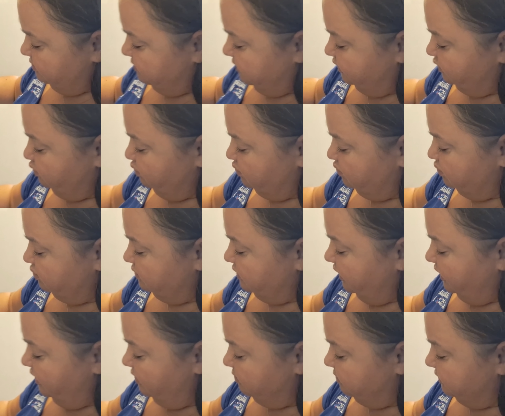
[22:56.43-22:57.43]
Пойду
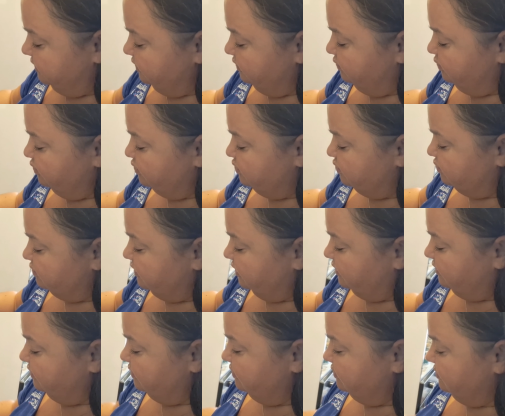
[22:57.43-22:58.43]
туда, пойду
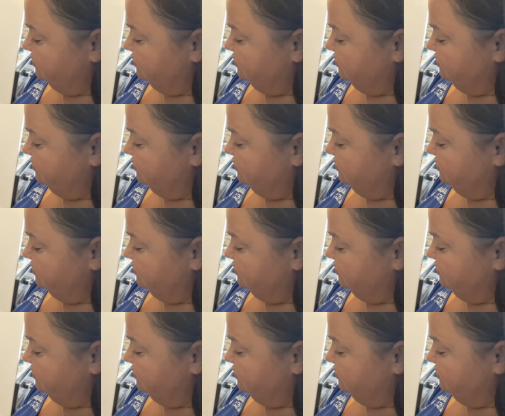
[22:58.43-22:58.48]
сюда.